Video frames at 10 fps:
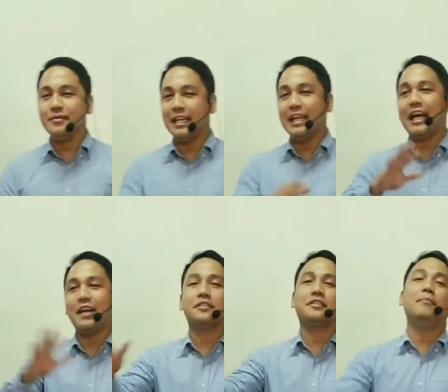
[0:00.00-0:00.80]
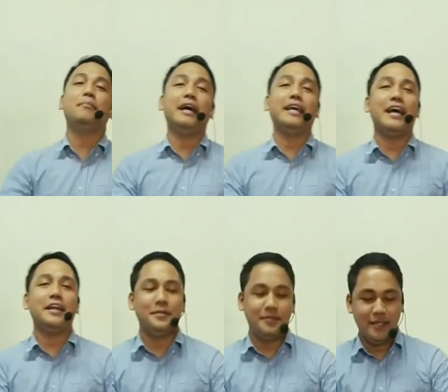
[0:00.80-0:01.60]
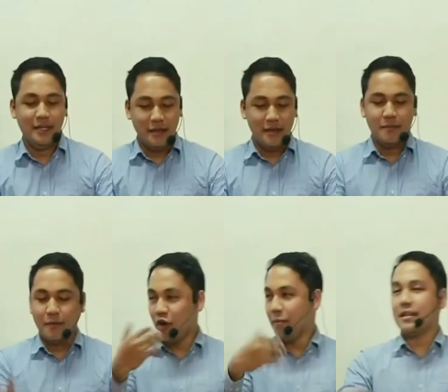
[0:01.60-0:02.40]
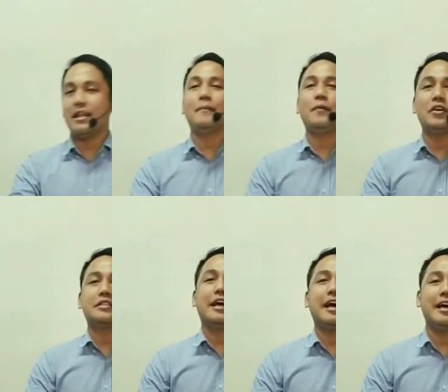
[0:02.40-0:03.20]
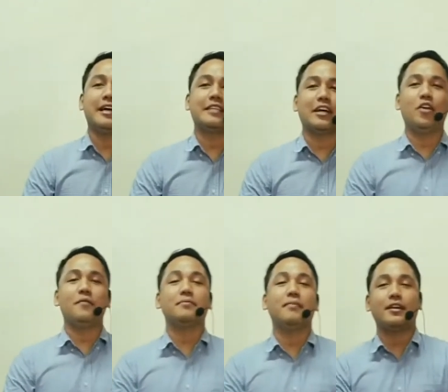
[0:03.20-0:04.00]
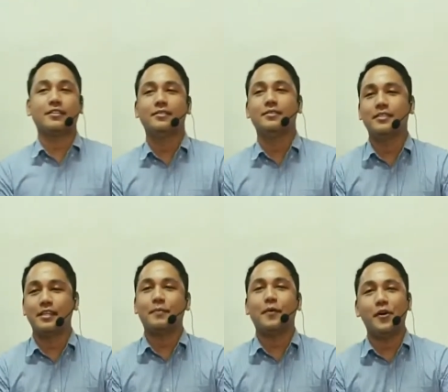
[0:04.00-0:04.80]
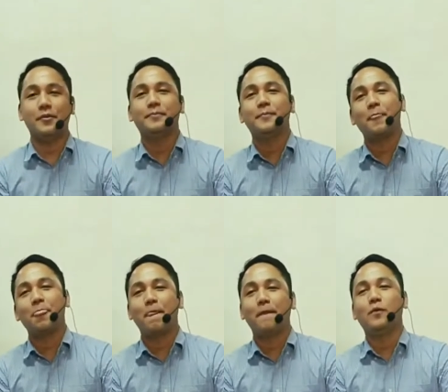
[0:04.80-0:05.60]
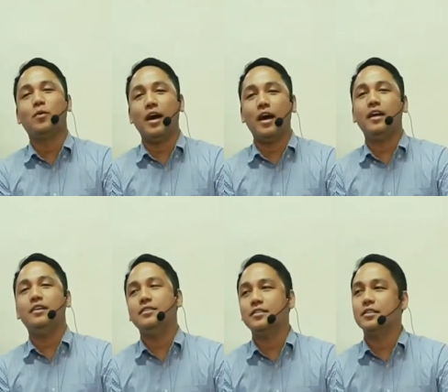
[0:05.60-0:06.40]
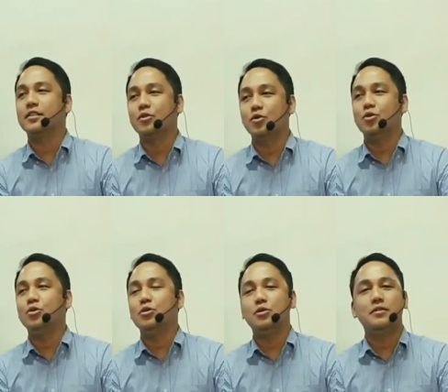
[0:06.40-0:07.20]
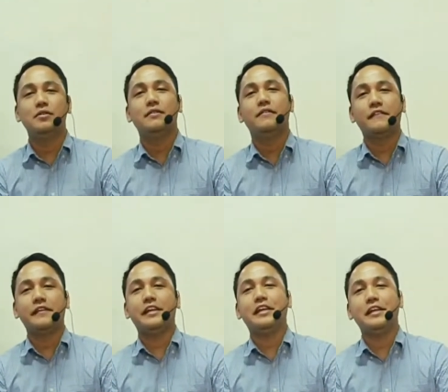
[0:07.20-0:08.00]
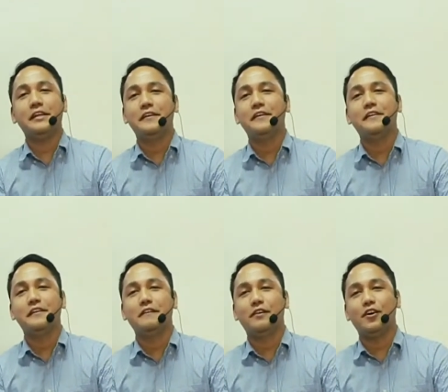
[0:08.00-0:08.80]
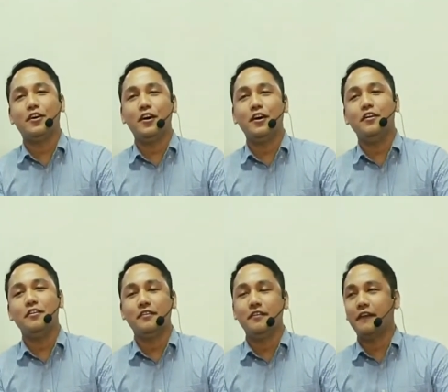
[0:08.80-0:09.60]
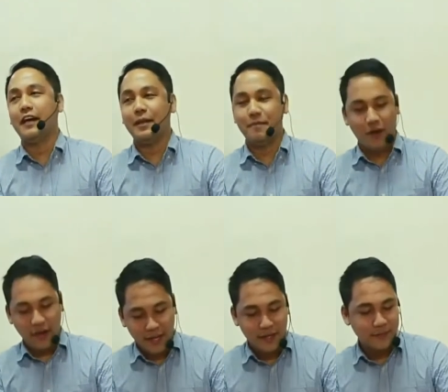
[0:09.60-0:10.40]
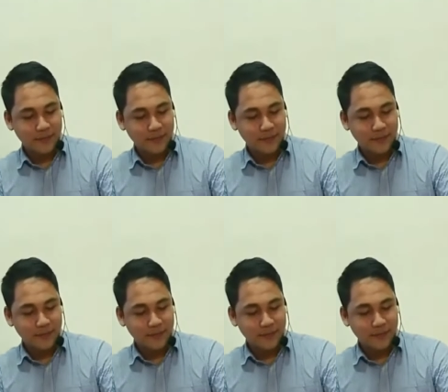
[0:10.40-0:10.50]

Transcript: Ilan kayo sa sambahayan. Comment lang po sa, sa comment box. Sige po. One, two, three, four, five. Okay.